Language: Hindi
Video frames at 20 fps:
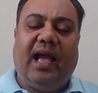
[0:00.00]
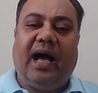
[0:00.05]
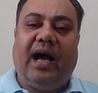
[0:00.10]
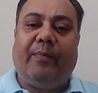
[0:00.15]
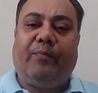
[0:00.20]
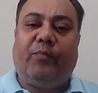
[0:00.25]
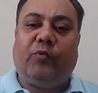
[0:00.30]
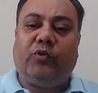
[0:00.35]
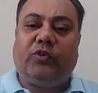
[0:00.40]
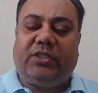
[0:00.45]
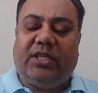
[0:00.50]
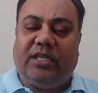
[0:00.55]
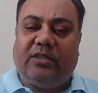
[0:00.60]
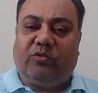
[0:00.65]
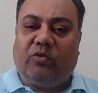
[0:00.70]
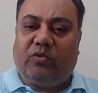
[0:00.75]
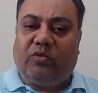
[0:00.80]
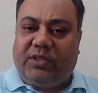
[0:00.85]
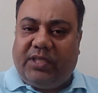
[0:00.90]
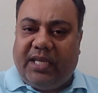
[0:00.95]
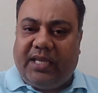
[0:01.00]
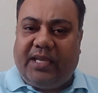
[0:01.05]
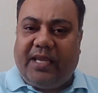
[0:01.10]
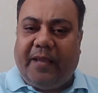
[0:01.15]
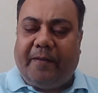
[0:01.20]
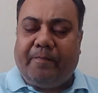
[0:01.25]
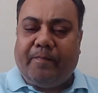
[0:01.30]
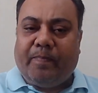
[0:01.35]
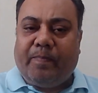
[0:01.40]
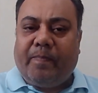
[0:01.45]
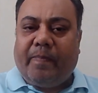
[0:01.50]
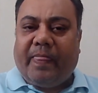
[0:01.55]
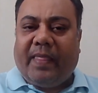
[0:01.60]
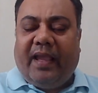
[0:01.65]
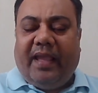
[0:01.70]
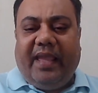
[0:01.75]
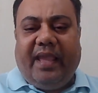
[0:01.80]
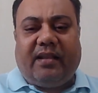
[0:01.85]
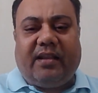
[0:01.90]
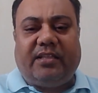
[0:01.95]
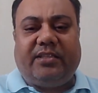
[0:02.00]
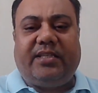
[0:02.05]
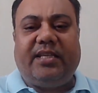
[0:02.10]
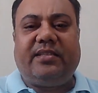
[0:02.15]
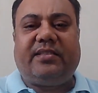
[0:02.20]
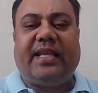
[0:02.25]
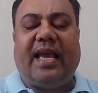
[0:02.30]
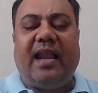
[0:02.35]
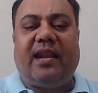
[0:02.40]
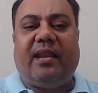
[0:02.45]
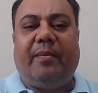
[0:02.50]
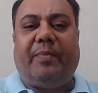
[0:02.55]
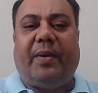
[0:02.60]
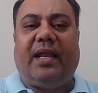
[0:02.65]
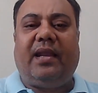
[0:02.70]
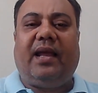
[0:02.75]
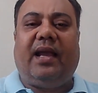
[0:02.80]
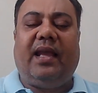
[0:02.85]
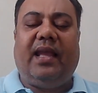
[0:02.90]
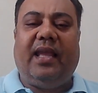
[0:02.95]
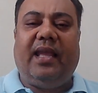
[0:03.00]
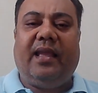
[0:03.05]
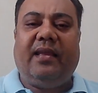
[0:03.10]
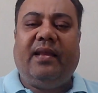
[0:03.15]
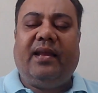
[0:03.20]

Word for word: आप उस चीज को सीखिए एक अच्छी सैलरी पाना है